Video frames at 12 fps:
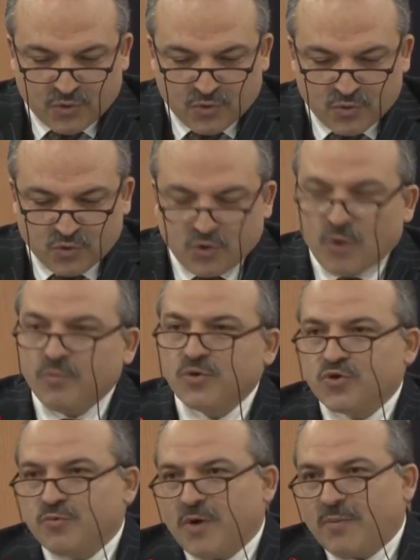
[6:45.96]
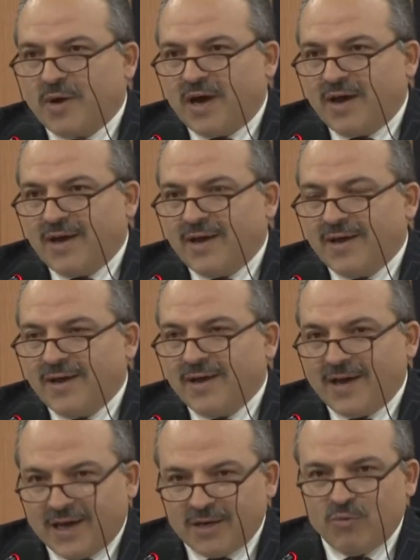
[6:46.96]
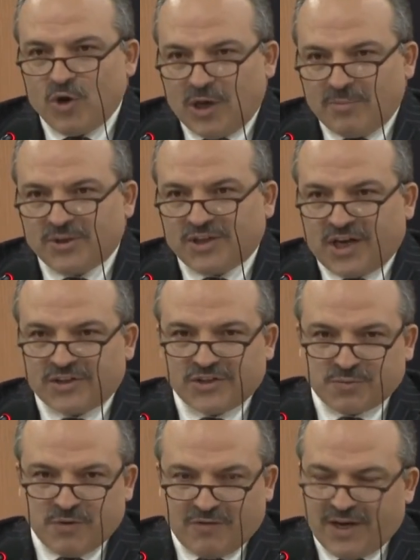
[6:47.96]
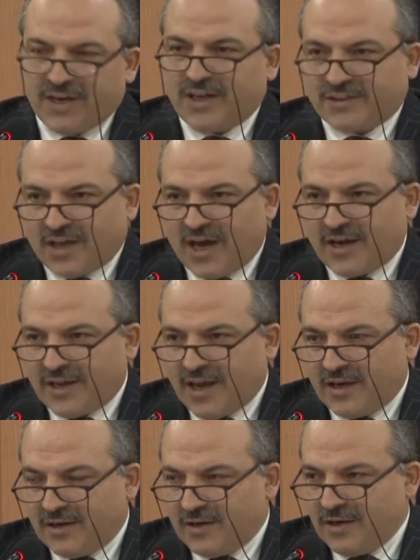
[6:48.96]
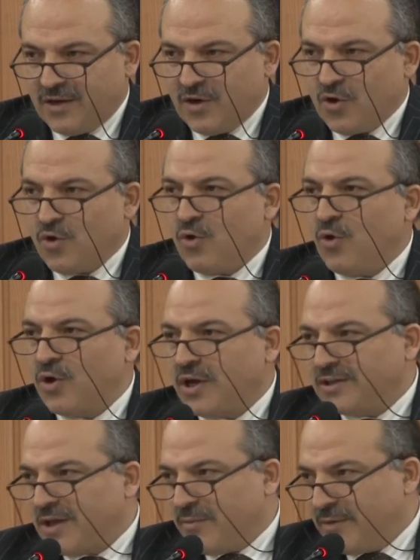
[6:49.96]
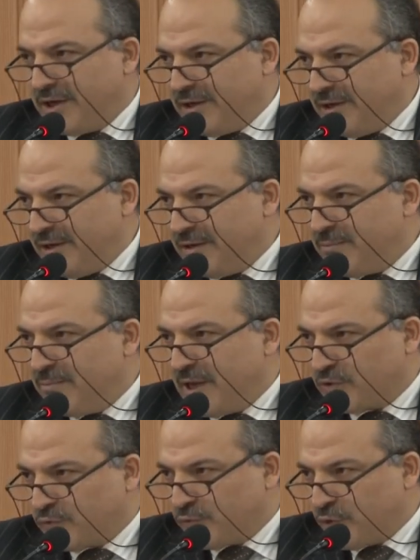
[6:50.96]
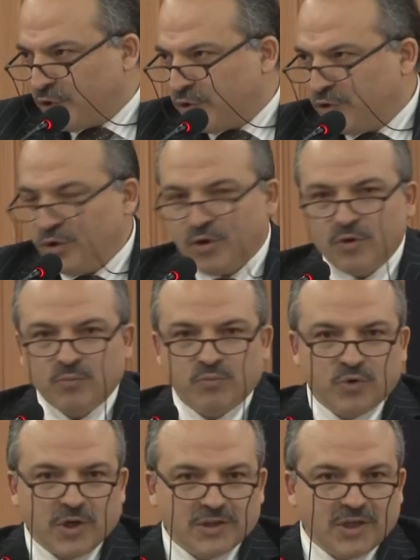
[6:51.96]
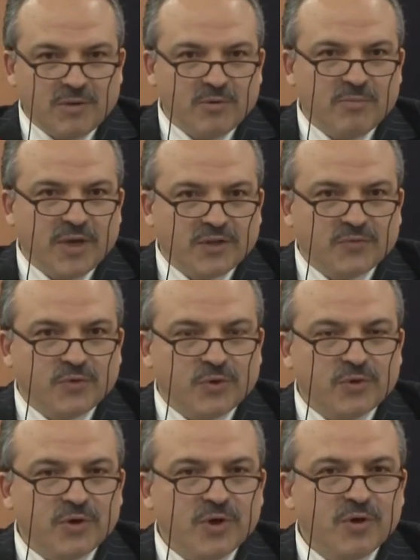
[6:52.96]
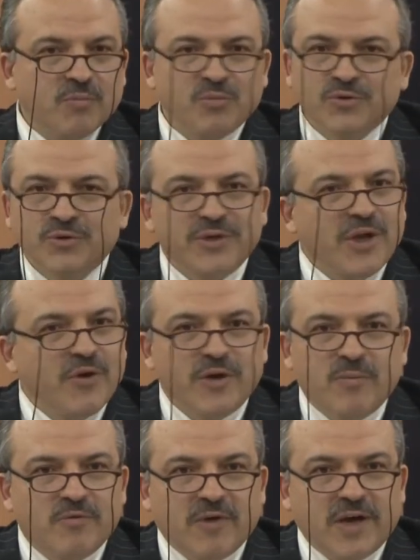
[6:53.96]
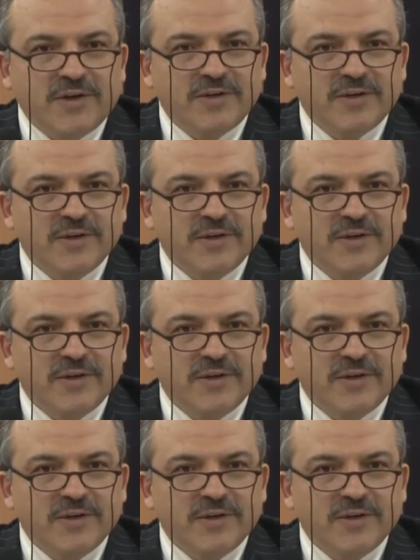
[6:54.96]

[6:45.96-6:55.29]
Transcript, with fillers: somuncu baba hani böyle bir tartışma var ya tarihen. Orada mı metfun, burada mı metfun? Bunun ne önemi var?